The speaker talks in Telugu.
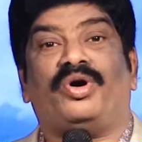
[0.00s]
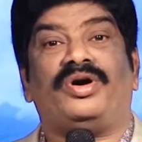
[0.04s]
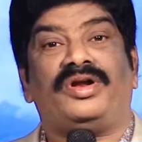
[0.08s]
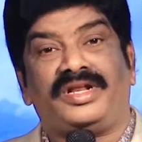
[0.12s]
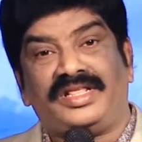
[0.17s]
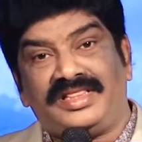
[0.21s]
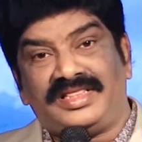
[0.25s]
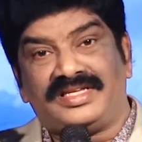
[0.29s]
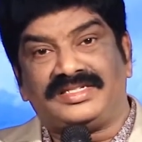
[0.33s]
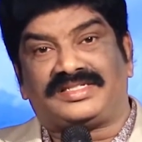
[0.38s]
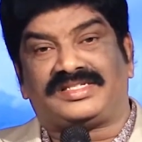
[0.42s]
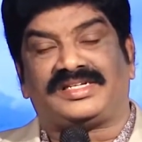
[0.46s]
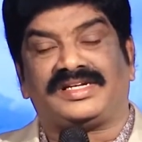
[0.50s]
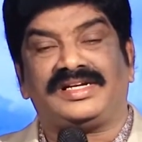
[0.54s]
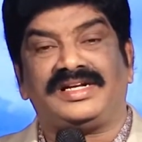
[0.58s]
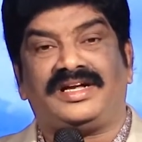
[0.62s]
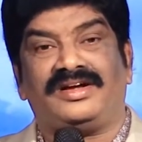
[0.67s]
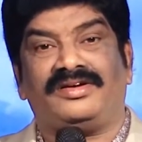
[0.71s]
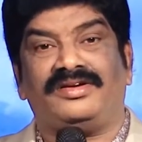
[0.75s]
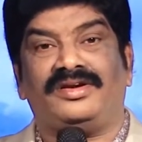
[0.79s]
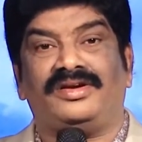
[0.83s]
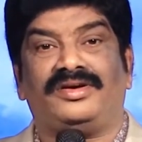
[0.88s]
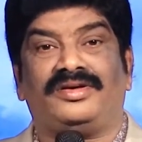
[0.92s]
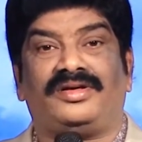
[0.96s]
కొరింది
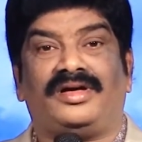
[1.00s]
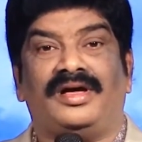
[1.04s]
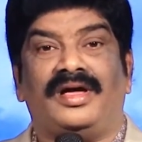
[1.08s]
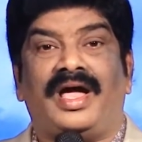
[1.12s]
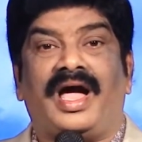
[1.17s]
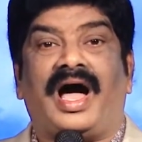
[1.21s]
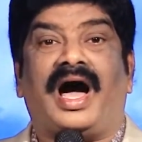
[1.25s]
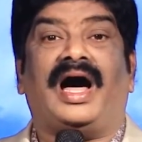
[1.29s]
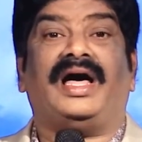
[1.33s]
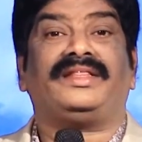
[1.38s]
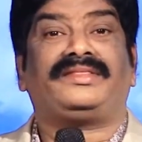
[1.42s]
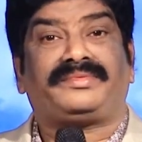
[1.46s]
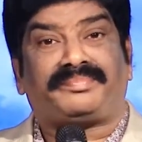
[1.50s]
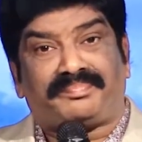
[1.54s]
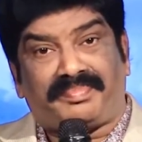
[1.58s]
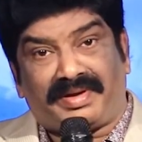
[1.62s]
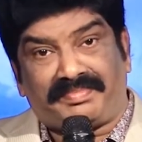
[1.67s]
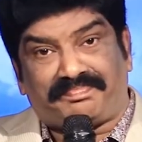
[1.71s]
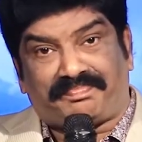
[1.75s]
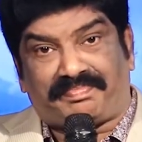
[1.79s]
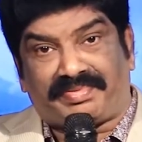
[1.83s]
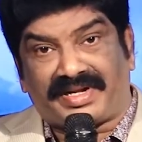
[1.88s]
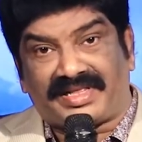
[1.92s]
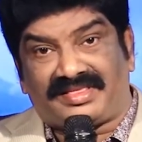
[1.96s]
సంఘంలో
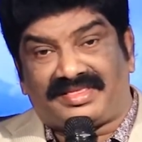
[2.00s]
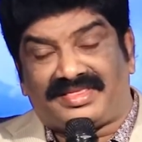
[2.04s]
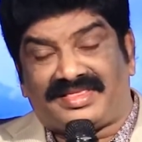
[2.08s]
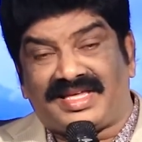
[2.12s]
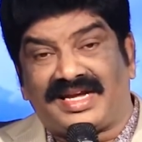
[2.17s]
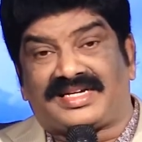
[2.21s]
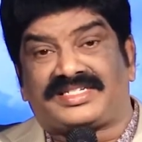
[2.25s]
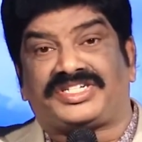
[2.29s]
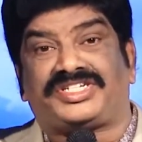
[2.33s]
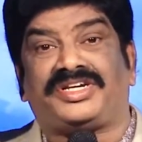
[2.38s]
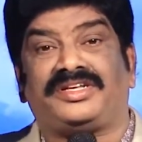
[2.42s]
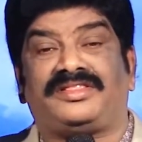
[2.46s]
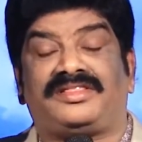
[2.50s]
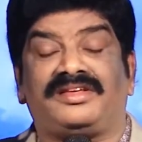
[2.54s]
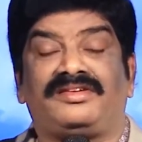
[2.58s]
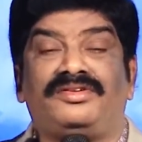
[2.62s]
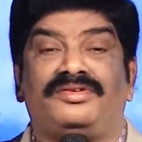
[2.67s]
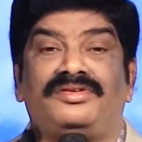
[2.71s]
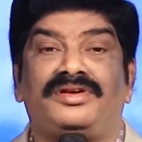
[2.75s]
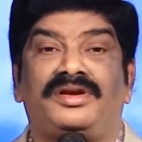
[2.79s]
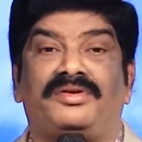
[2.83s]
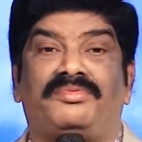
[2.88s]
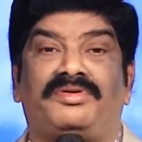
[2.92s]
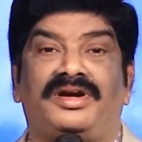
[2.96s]
ఆత్మ
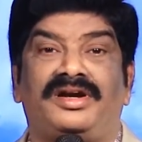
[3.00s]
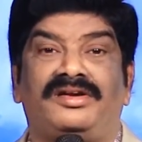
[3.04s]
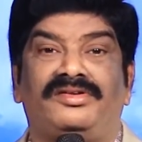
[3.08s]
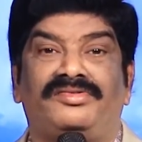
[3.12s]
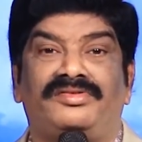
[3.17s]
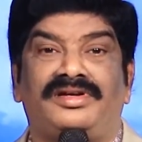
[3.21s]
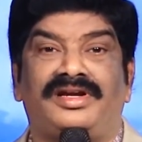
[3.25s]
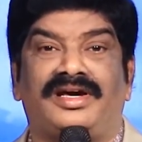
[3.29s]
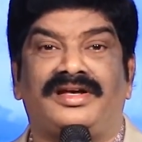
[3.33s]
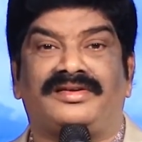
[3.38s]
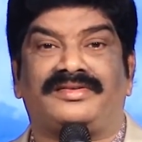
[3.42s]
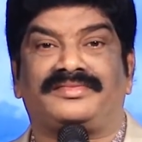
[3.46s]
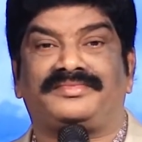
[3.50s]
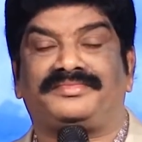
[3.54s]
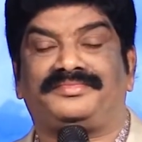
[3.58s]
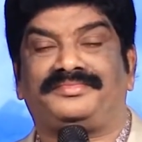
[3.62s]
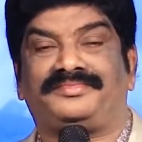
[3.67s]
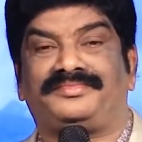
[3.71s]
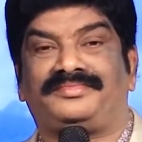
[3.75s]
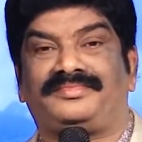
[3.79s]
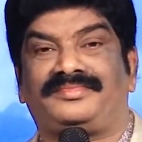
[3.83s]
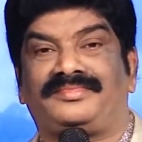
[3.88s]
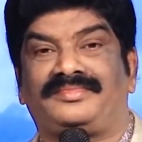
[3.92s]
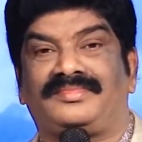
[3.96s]
ప్రత్యక్షతలు ఉన్నవాళ్ళు ఉన్నారు
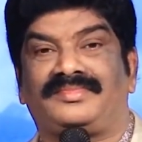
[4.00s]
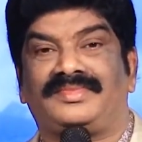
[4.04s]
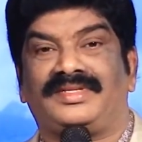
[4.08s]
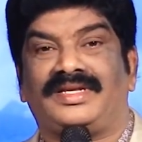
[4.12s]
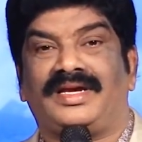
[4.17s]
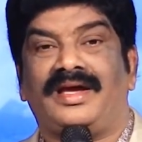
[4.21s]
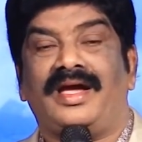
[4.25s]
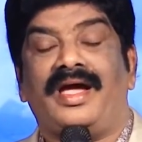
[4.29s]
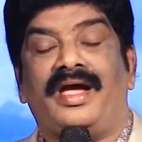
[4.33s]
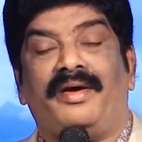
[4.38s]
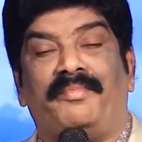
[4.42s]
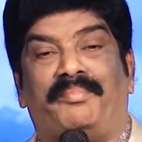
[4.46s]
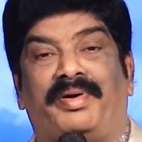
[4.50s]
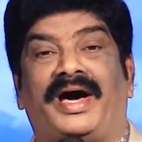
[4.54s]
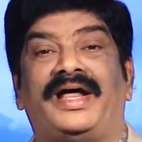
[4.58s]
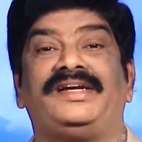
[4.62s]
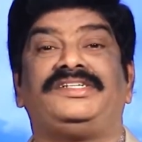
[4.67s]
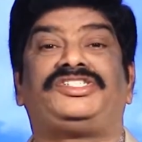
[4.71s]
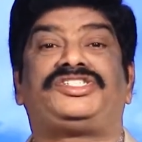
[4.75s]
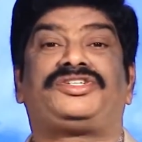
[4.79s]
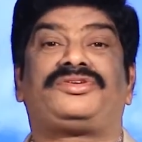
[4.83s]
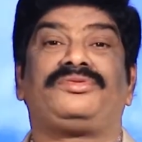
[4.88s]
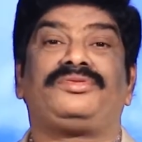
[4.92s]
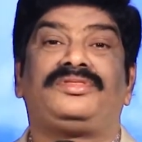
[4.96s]

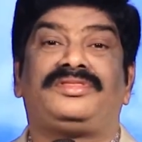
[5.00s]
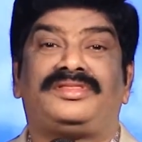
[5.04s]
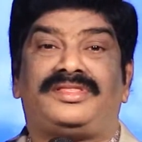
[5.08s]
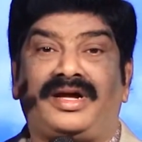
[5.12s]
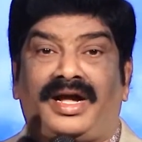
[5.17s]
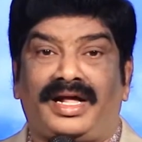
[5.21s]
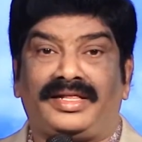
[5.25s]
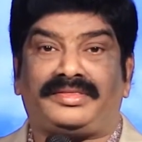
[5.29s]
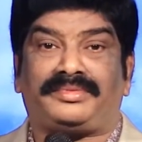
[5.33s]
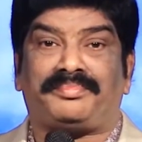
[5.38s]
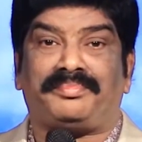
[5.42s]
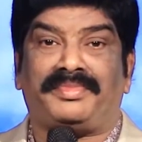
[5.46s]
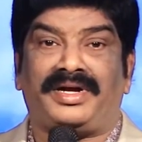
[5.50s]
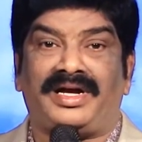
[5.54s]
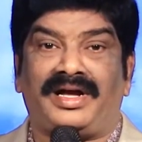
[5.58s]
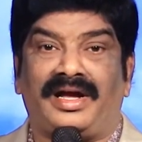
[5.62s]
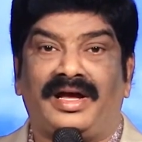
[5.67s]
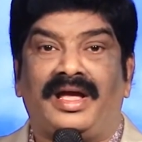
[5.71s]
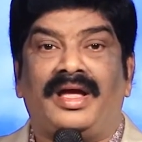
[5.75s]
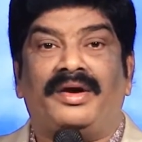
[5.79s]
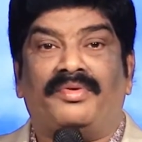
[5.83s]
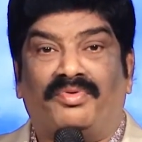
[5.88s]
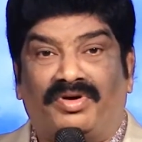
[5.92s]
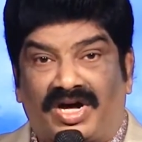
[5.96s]
పరిశుద్ధాత్మ
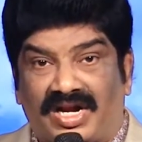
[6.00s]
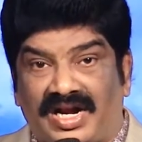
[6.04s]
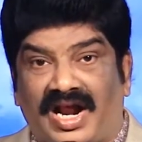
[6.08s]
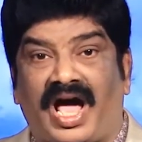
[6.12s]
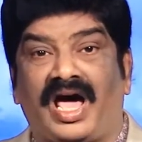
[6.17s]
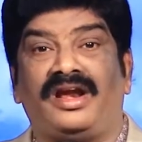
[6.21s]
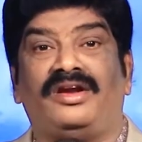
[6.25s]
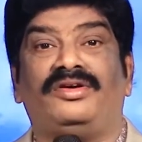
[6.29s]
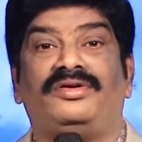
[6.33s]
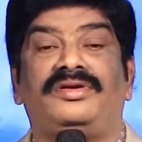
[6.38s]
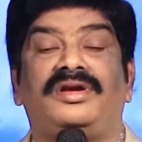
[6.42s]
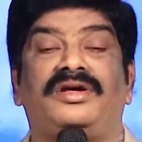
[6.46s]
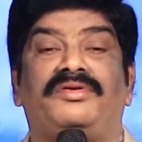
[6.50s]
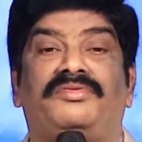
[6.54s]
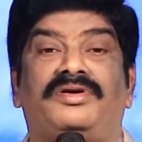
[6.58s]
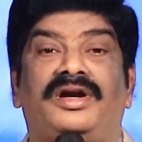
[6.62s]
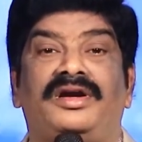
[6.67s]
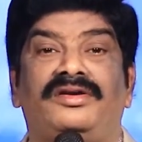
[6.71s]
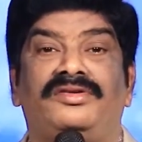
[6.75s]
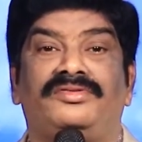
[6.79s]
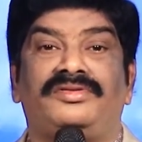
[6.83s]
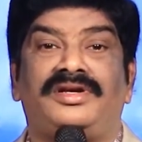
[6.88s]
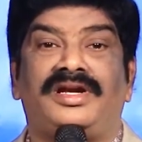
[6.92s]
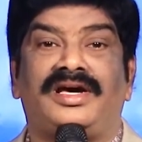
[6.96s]
వరాలు ఉన్న
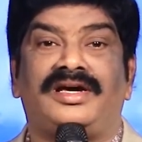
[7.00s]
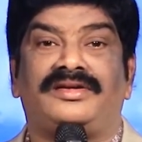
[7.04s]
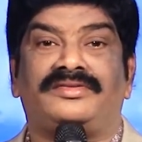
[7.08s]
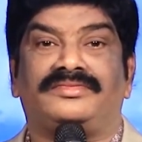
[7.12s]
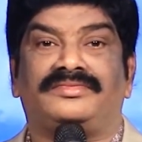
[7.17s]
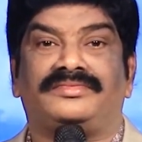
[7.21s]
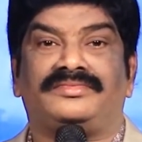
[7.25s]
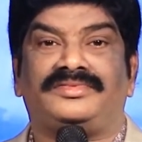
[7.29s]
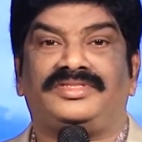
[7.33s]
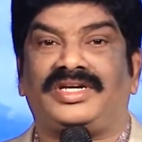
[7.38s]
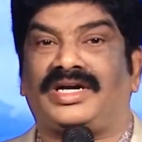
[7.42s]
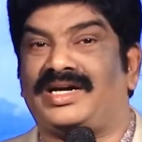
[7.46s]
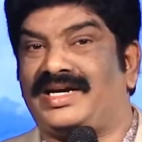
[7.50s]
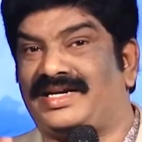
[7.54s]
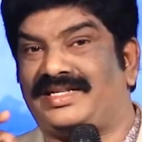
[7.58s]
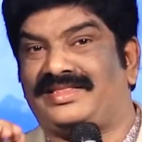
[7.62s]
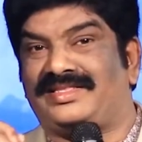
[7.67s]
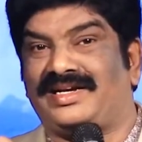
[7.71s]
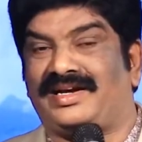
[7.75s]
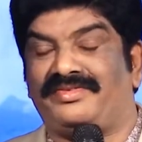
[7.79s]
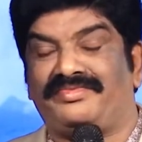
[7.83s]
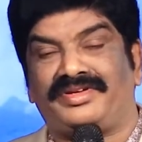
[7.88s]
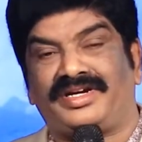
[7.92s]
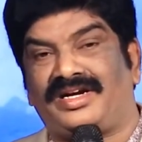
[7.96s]
వాళ్ళు ఉన్నారు
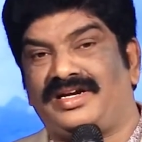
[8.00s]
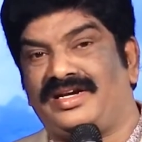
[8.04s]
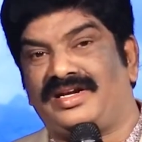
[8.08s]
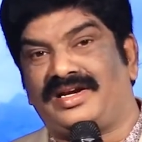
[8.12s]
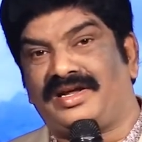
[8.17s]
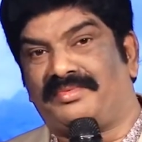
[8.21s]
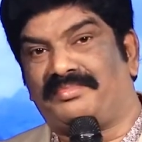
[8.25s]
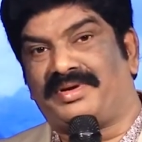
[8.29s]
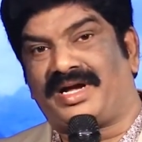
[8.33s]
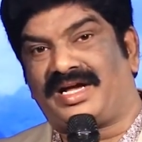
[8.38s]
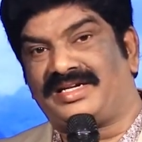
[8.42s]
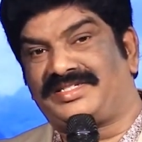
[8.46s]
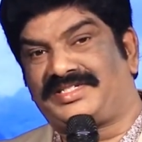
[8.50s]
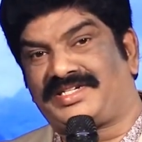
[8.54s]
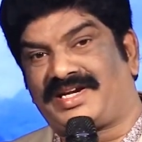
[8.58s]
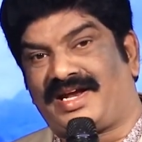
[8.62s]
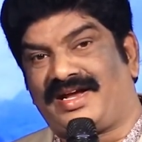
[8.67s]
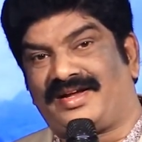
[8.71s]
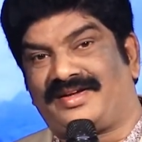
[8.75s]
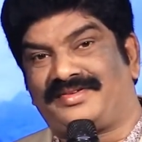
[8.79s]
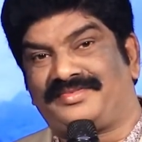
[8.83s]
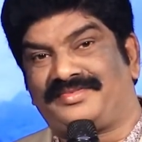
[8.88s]
జాగ్రత్తగా వినండి నా భాష